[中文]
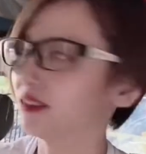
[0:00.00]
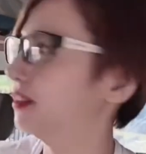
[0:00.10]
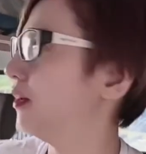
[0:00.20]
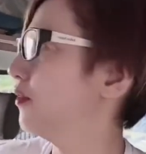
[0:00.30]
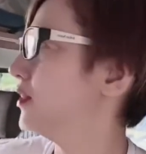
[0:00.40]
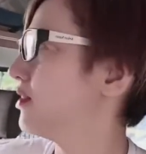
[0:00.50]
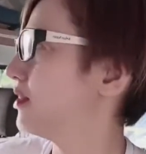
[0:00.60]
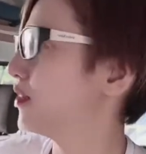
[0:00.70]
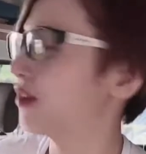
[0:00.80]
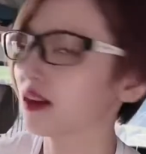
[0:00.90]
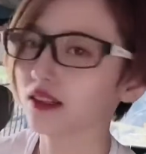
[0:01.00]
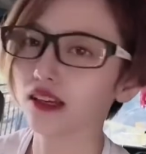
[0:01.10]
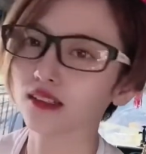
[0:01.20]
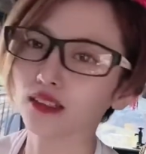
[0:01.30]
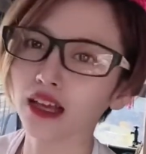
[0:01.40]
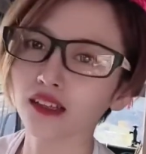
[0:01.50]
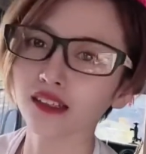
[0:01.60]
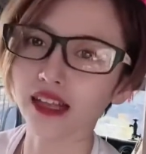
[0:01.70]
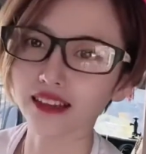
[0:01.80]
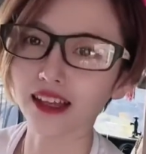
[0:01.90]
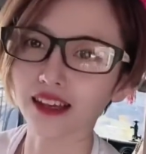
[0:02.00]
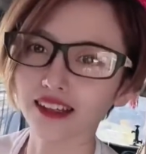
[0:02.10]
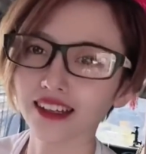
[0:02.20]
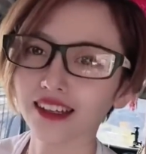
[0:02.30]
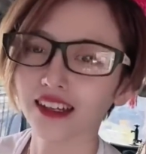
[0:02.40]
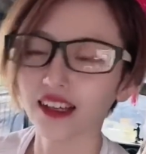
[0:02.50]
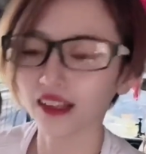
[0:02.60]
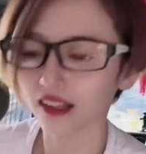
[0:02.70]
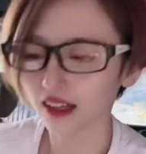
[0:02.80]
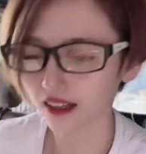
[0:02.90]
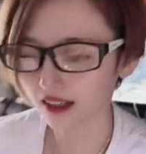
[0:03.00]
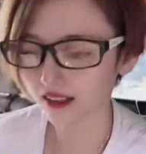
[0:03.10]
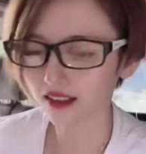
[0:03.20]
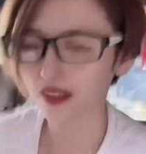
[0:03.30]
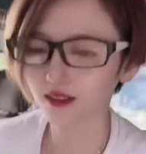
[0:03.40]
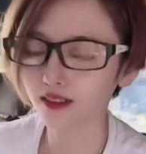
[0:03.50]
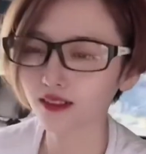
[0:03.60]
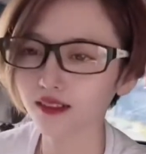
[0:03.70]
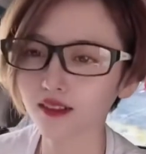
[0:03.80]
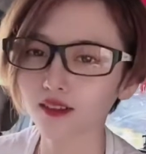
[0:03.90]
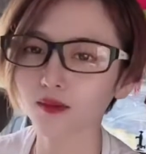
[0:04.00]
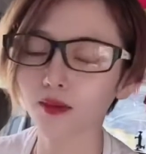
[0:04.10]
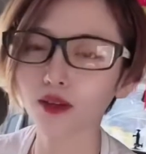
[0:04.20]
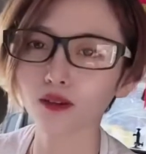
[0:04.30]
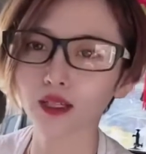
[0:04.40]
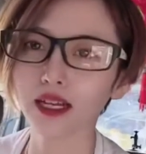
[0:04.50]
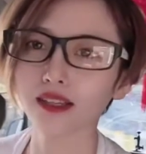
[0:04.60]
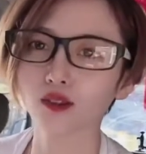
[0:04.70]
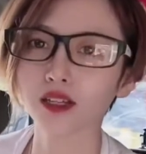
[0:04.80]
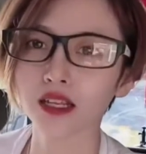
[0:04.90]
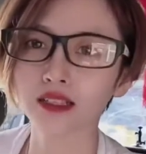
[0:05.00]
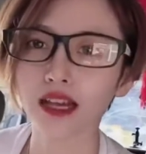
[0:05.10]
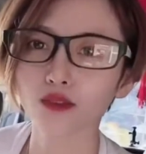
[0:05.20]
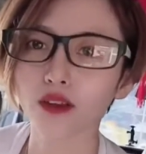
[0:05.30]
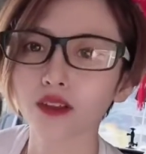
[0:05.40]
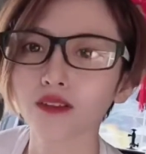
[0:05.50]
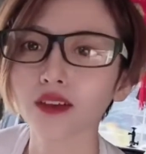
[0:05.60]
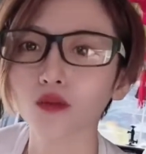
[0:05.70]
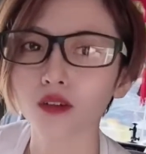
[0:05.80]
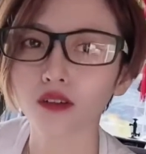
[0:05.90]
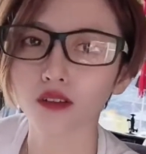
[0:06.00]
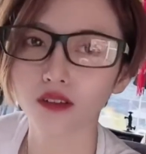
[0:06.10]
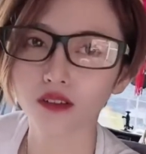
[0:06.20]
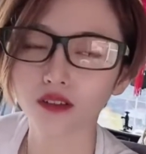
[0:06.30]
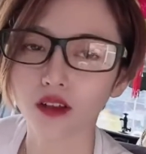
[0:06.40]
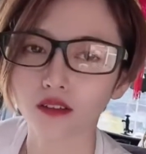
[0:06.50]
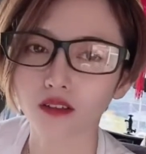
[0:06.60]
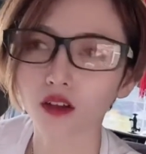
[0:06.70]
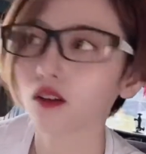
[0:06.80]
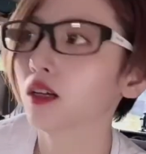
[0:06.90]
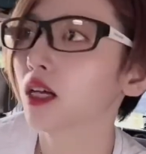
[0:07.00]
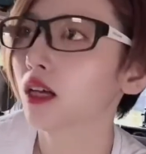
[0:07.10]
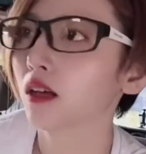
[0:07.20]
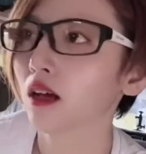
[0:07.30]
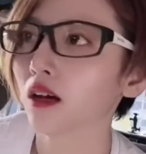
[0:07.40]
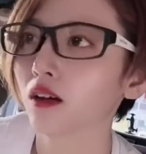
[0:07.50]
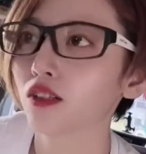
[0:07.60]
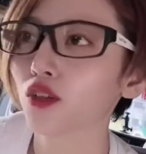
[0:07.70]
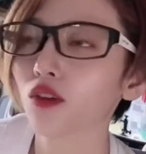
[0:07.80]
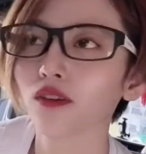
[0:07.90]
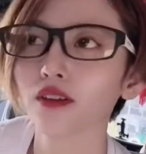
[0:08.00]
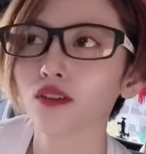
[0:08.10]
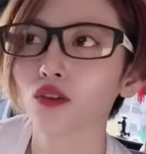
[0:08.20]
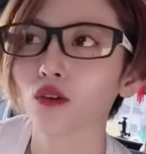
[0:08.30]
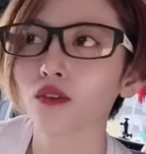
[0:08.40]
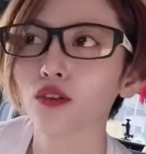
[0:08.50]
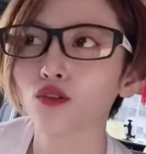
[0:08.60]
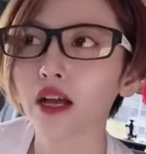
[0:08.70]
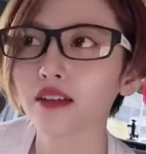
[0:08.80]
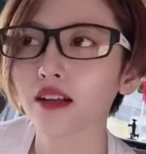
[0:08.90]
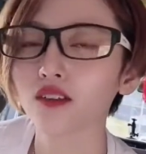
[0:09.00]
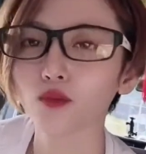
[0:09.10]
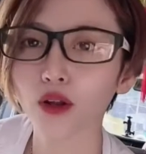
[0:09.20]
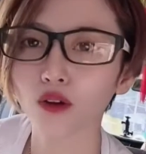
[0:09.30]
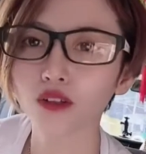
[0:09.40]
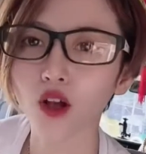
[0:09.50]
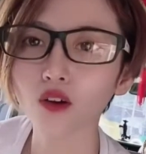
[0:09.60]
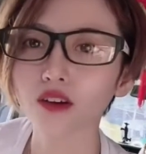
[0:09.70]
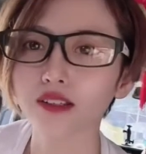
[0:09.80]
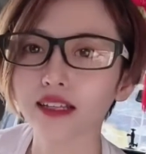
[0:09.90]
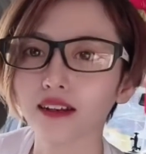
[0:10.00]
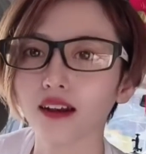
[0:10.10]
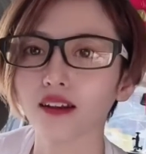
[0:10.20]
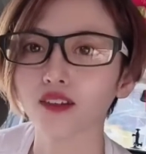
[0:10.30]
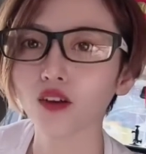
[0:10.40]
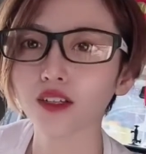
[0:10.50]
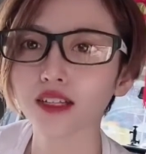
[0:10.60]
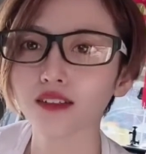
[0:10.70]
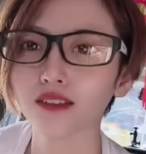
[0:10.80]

今天我已经在双鸭山已经待了三天了，呃，暂时其实没有离开双鸭山的打算，因为我是想到，呃，七月份的时候，因为双鸭山这边有个饶河县啊，饶河县